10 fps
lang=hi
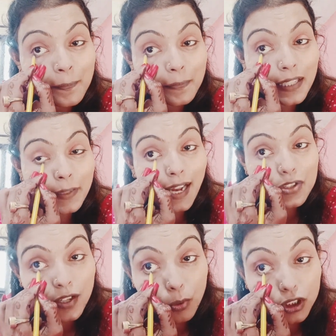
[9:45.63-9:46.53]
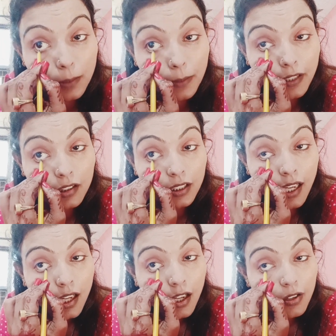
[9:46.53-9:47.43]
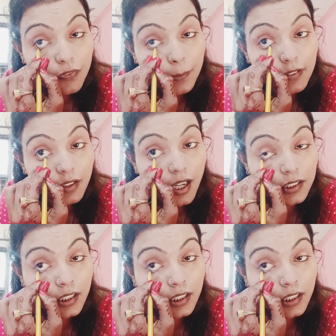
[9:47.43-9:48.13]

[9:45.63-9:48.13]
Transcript: मतलब मेरी आईज जो है ना बहुत ज़्यादा बड़ी बड़ी लगती है फिर मैं इसलिए लगाती